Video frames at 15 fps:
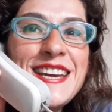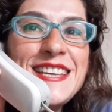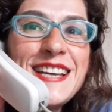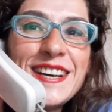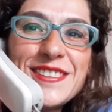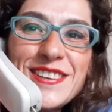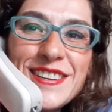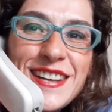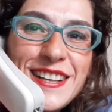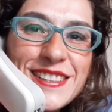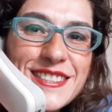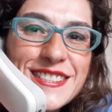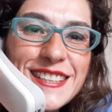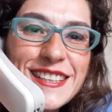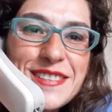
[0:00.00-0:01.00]
ya
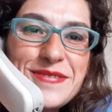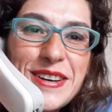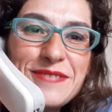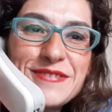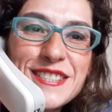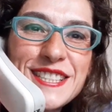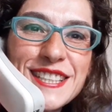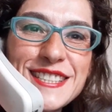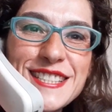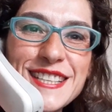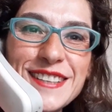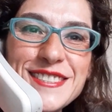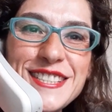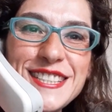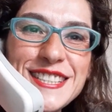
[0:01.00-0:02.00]
Ronaldo sana ben bir şey
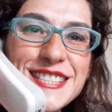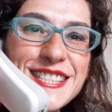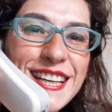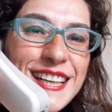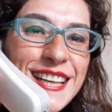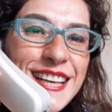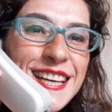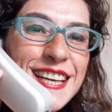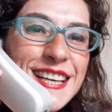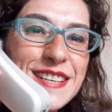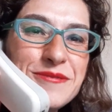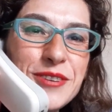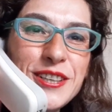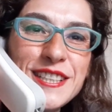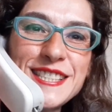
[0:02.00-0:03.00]
diyeceğim şimdi sen
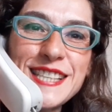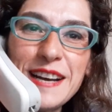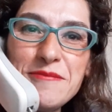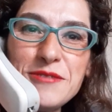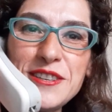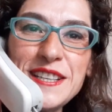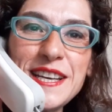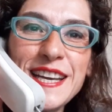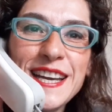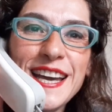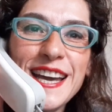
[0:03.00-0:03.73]
böyle sen böyle